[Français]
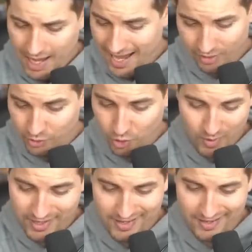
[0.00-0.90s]
I don't know
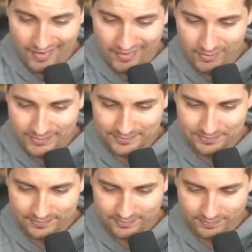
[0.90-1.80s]
what it is.
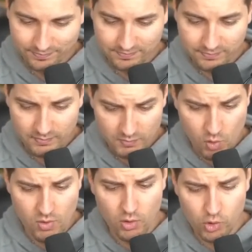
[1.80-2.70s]

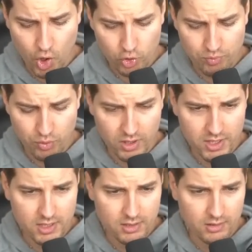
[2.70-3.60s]
On a encore du
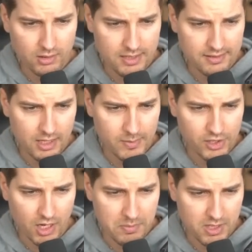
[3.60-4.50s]
purly. Là, c'est de la magie
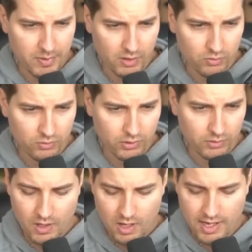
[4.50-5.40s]
rapide, par contre.
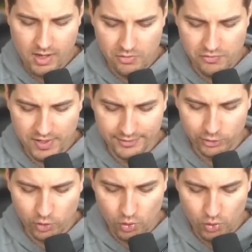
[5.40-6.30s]
Et enfin,
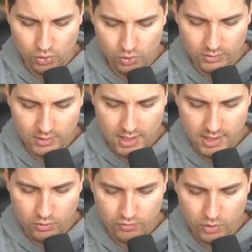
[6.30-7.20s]
notre holo. Allez,
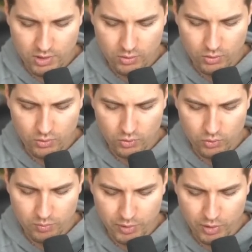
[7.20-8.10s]
une folie. Une
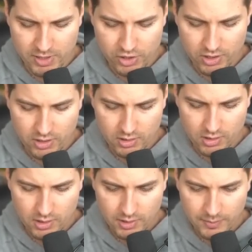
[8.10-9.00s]
bonne magie.
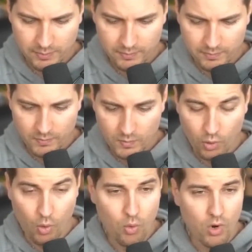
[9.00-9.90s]

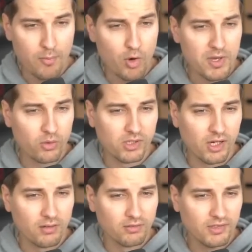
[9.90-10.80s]
Oh, la première
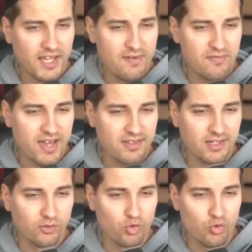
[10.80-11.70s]
ultra. Éveil
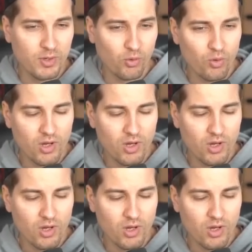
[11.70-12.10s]
d'un numéro.